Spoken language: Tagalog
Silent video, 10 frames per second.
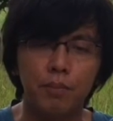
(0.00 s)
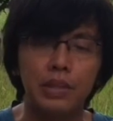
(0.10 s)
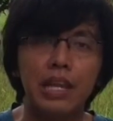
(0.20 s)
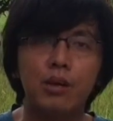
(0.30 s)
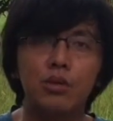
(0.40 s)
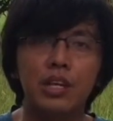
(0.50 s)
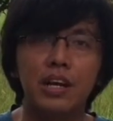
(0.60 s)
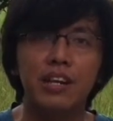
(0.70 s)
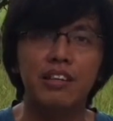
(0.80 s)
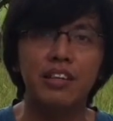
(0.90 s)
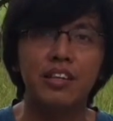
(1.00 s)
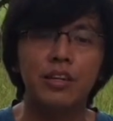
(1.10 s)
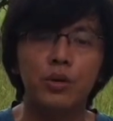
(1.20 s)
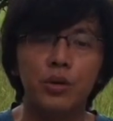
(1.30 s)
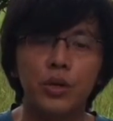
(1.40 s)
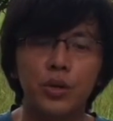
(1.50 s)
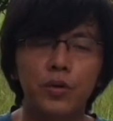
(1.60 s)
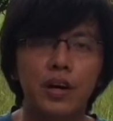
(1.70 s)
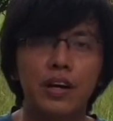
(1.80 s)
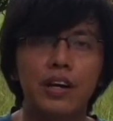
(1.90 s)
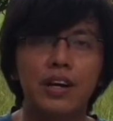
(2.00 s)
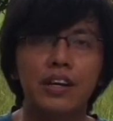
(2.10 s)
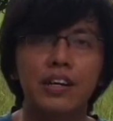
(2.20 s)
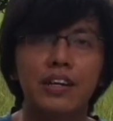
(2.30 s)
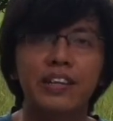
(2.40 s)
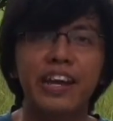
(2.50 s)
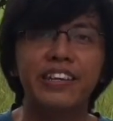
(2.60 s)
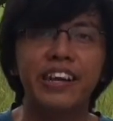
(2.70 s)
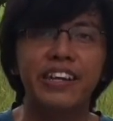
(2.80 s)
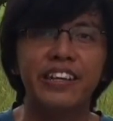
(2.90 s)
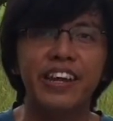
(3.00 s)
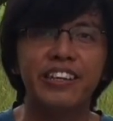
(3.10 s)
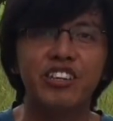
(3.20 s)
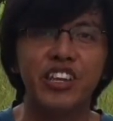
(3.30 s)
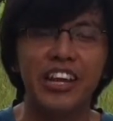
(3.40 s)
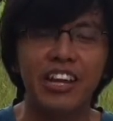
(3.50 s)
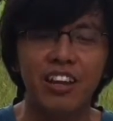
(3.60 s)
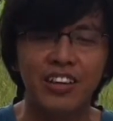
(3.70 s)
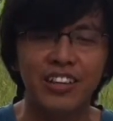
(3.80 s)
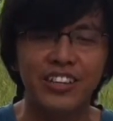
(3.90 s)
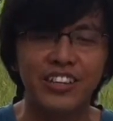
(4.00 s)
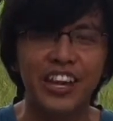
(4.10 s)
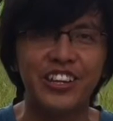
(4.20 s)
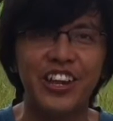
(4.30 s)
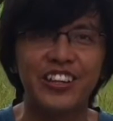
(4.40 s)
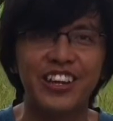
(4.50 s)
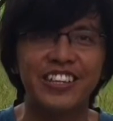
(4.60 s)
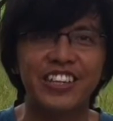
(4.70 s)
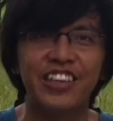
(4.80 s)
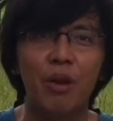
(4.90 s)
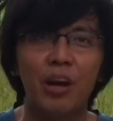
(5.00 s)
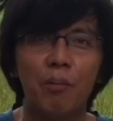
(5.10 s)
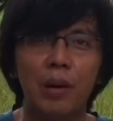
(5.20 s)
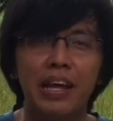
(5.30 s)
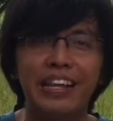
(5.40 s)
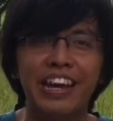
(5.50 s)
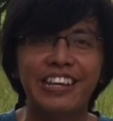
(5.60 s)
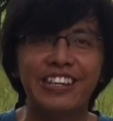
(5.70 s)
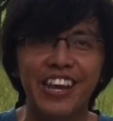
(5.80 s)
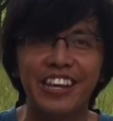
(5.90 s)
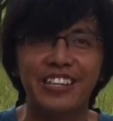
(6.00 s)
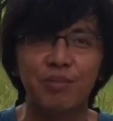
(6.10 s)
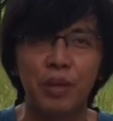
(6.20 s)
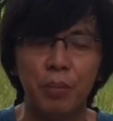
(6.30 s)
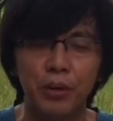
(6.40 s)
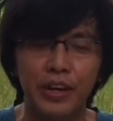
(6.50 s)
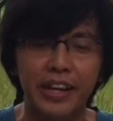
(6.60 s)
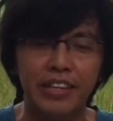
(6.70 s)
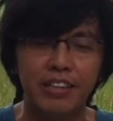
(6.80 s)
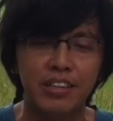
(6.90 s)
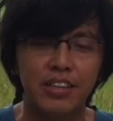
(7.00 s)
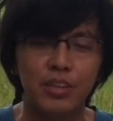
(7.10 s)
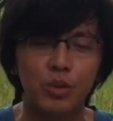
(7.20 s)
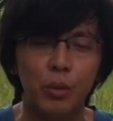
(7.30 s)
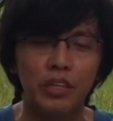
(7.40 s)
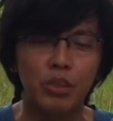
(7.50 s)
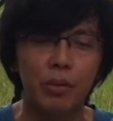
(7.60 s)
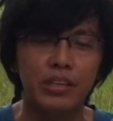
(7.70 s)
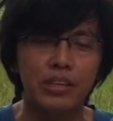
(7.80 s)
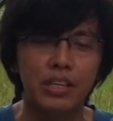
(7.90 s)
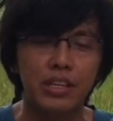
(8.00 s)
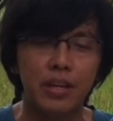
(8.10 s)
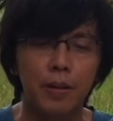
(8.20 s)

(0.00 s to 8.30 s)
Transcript: binili ko sa Lazada nung ano, uh, ah, 999 sale. 999, dalawa lang pala, 99, September 9, 2020.